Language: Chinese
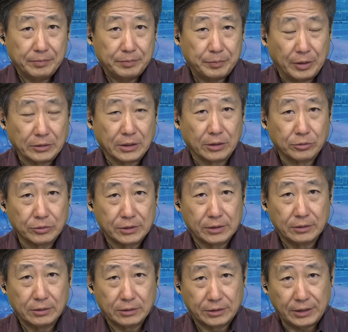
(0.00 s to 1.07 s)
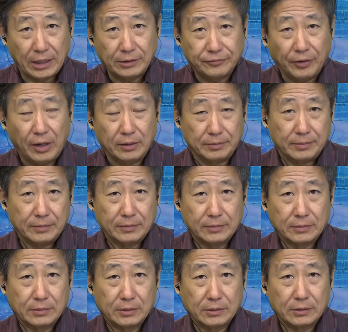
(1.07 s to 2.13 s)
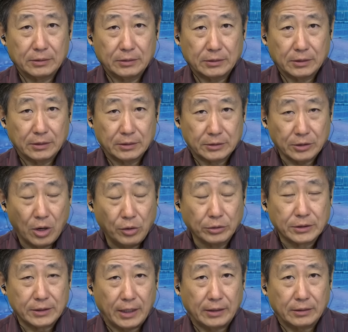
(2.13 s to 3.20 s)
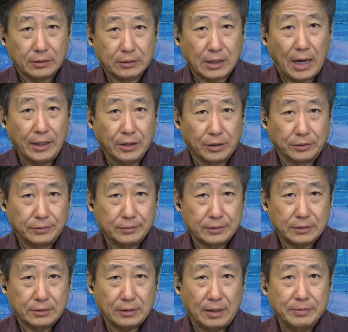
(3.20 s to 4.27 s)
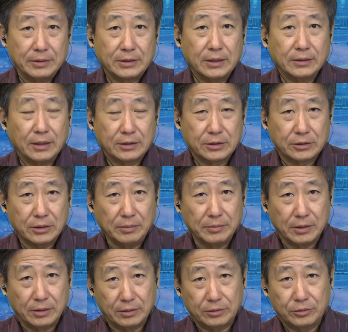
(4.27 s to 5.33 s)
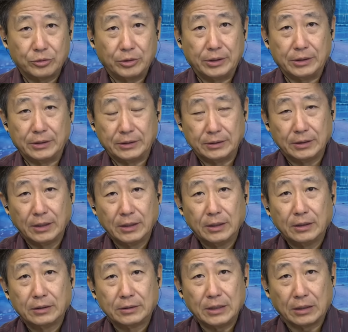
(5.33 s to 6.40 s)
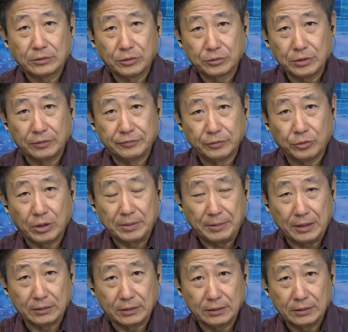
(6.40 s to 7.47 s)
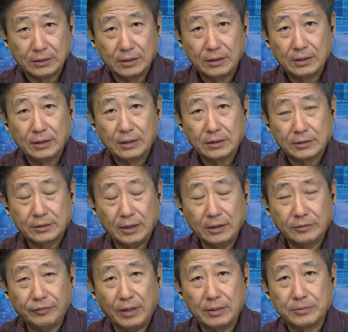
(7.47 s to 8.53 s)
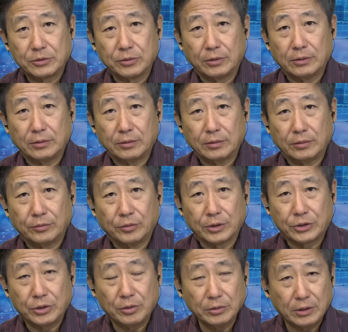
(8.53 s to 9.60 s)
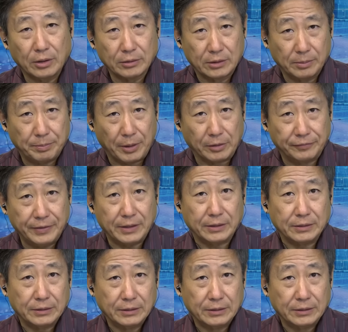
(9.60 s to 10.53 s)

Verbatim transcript: 保险公司 State Farm。” Allstate、Geico， 他们现在是这么对加州政府汇报的。State Farm 说，我收到的保费